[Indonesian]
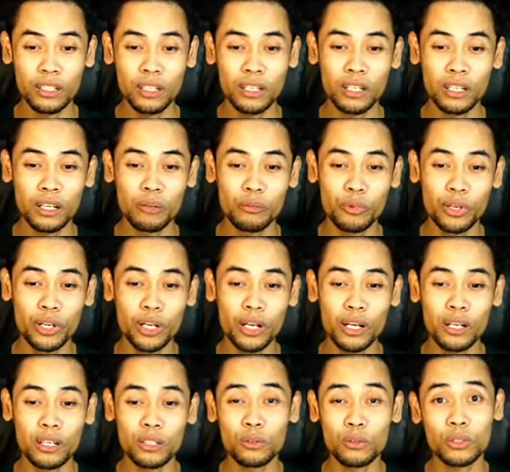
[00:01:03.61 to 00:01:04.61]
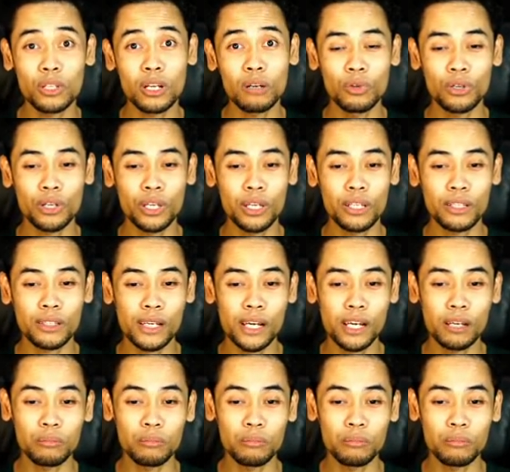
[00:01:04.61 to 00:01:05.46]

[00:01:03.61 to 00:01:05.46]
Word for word: kemudian ada total blocking time